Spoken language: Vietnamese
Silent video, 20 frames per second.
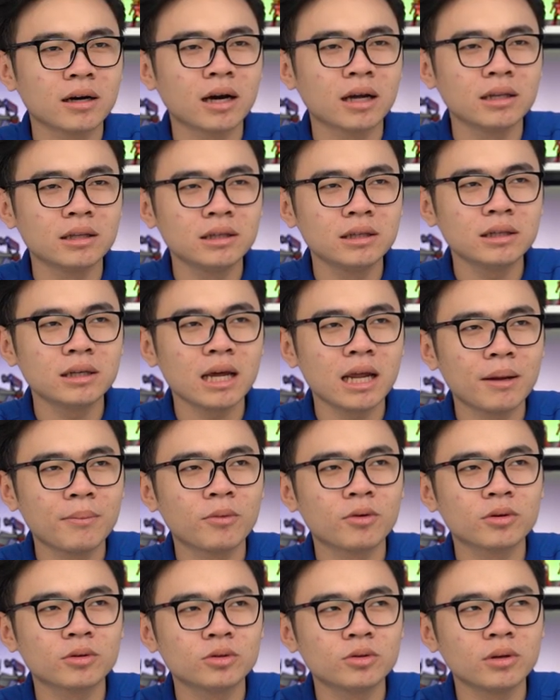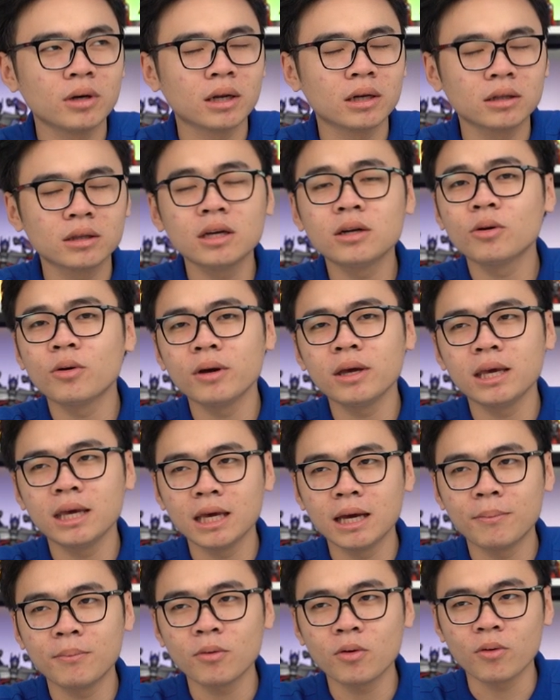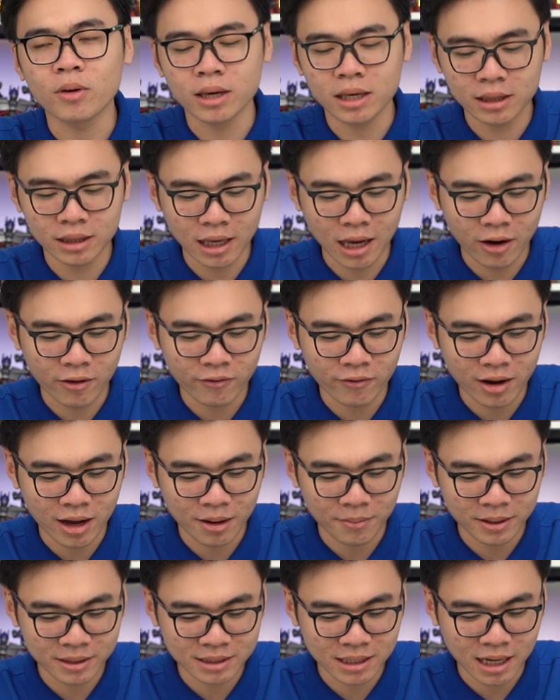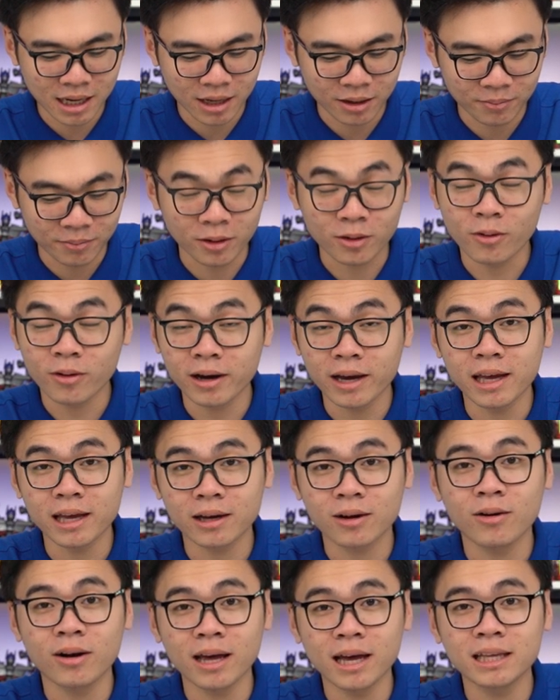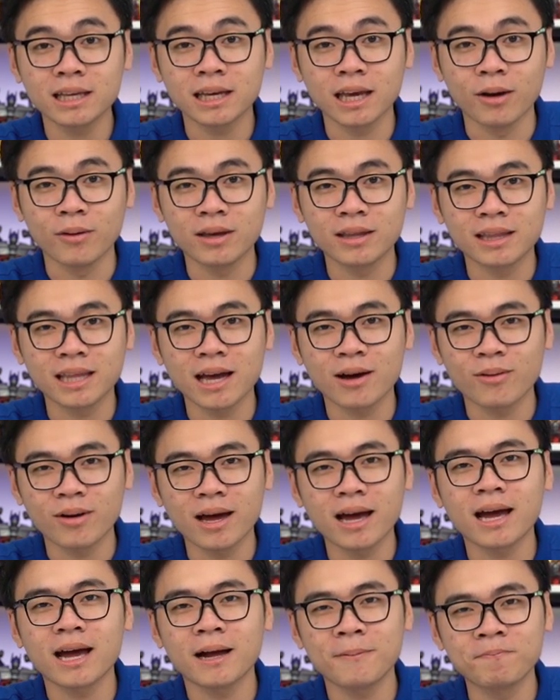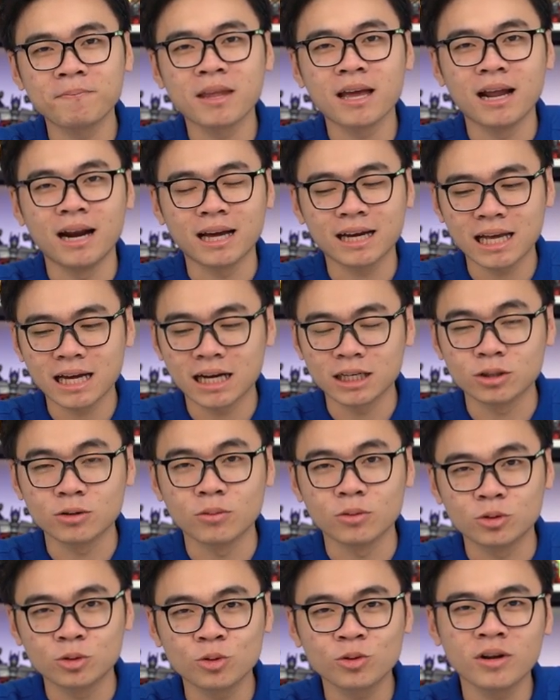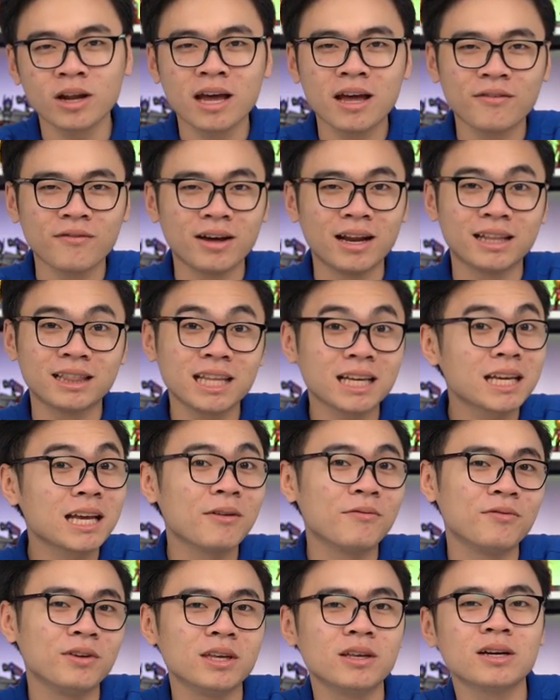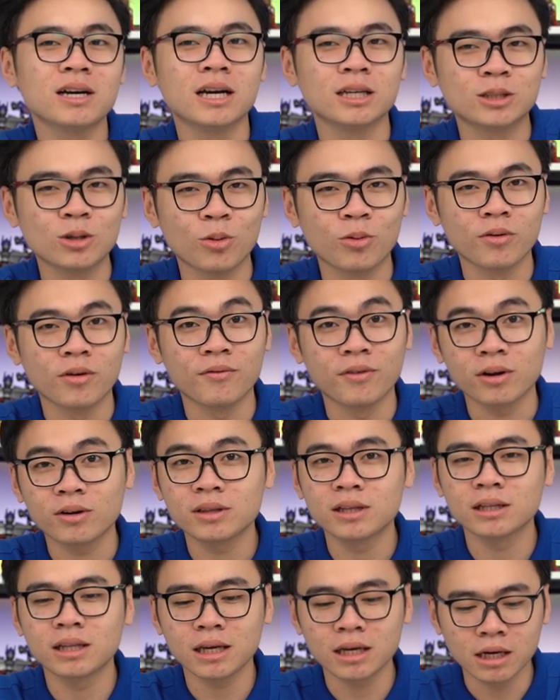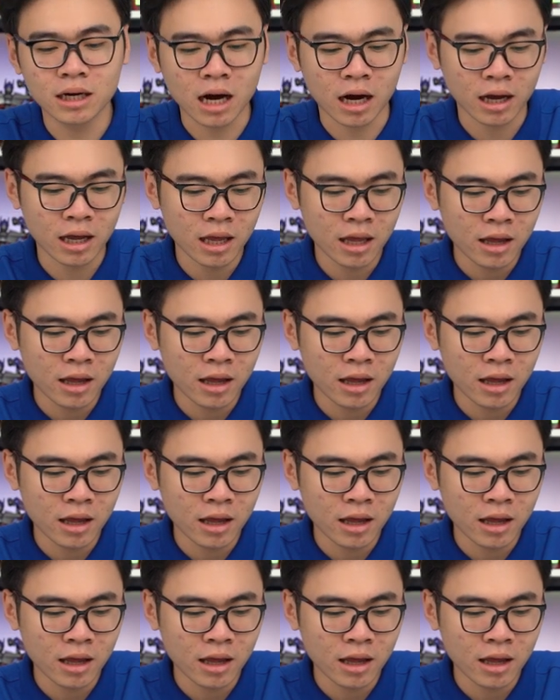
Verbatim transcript: Gần như đây là một chuyện tương đối hiếm của Intel, và bây giờ mình có lẽ như kiểu Intel đã lắng nghe người dùng một chút và để tiết kiệm ví cho người dùng vẫn có tương thích ngược.